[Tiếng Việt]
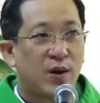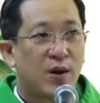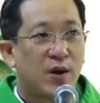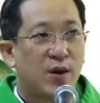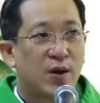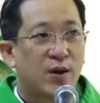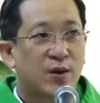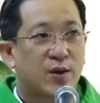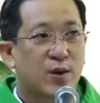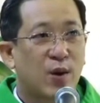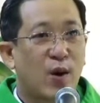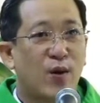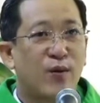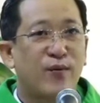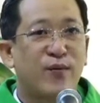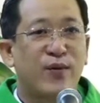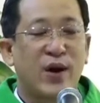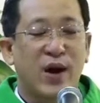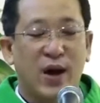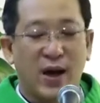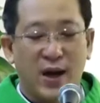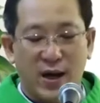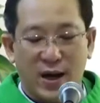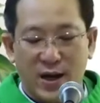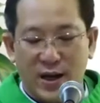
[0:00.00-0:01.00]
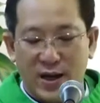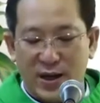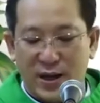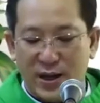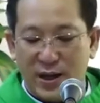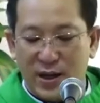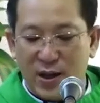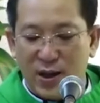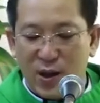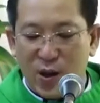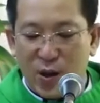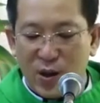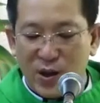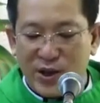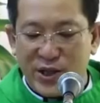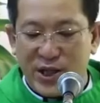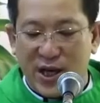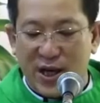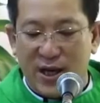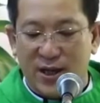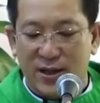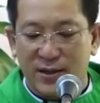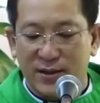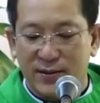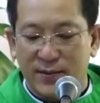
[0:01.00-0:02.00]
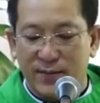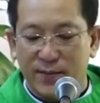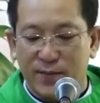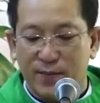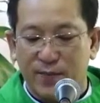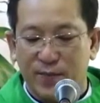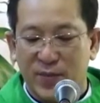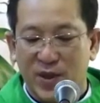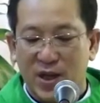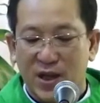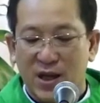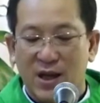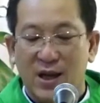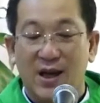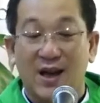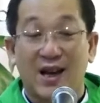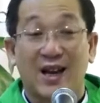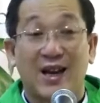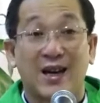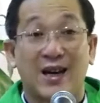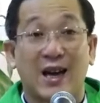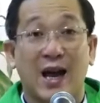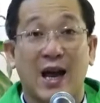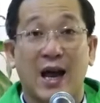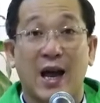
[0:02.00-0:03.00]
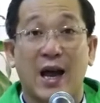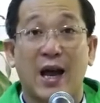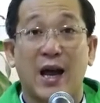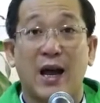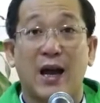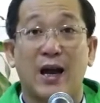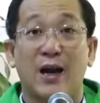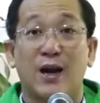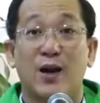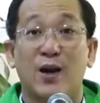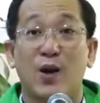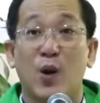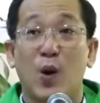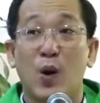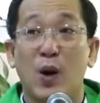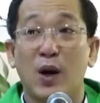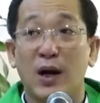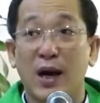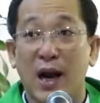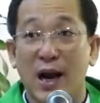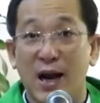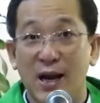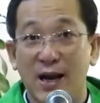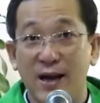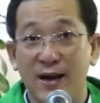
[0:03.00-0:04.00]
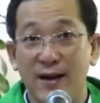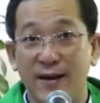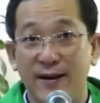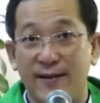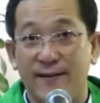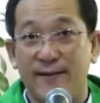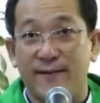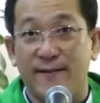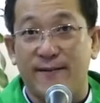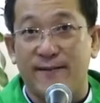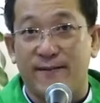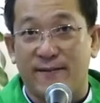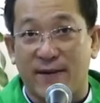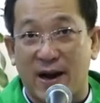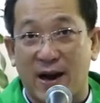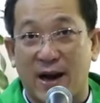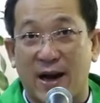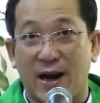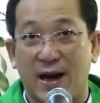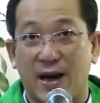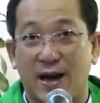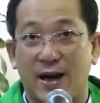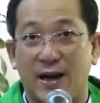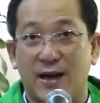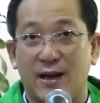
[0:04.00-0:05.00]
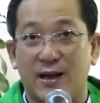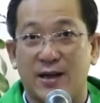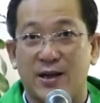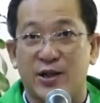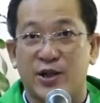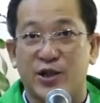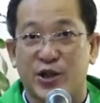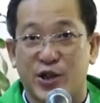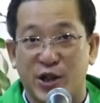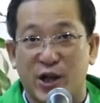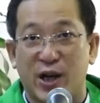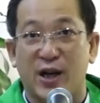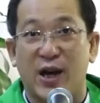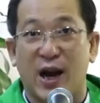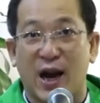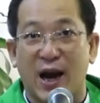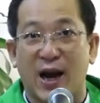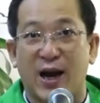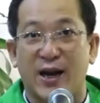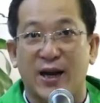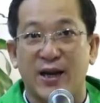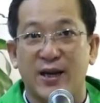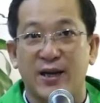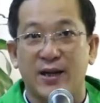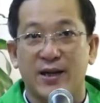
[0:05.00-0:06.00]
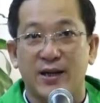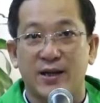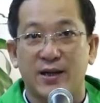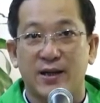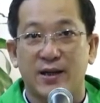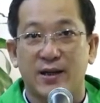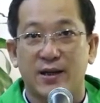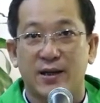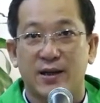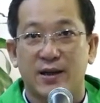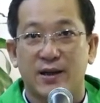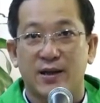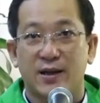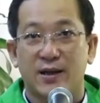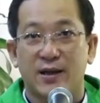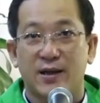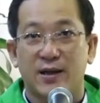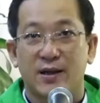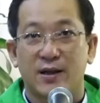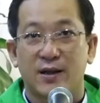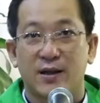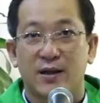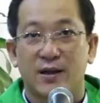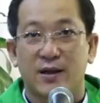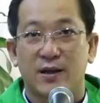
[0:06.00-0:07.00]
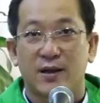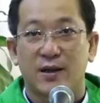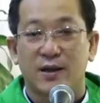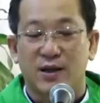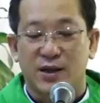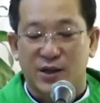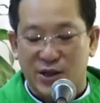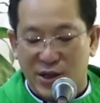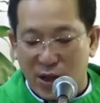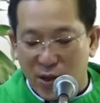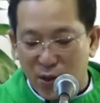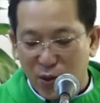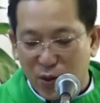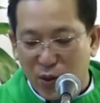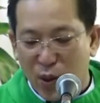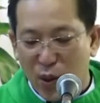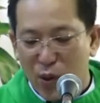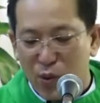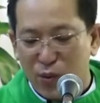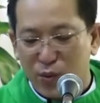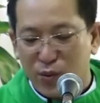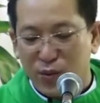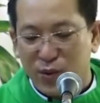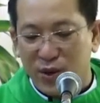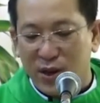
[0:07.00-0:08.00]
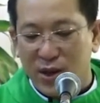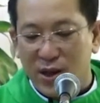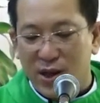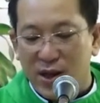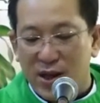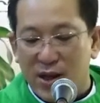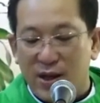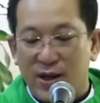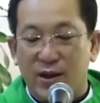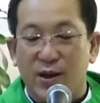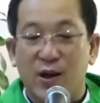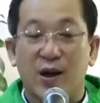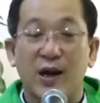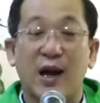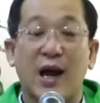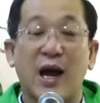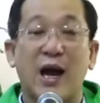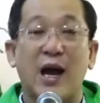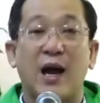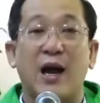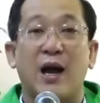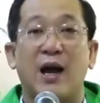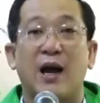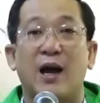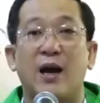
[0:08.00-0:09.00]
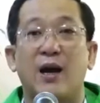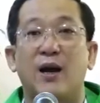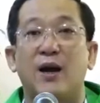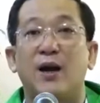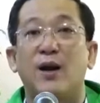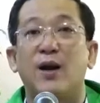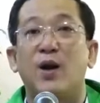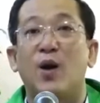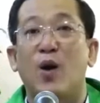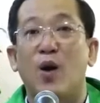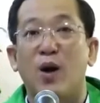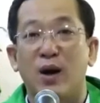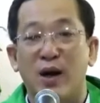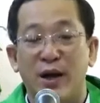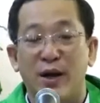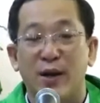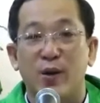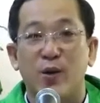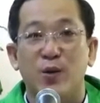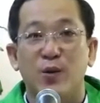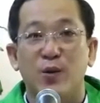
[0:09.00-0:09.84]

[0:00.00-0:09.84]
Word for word: Còn về lo sợ là lo lắng và sợ hãi. Sau cùng đó là lo liệu.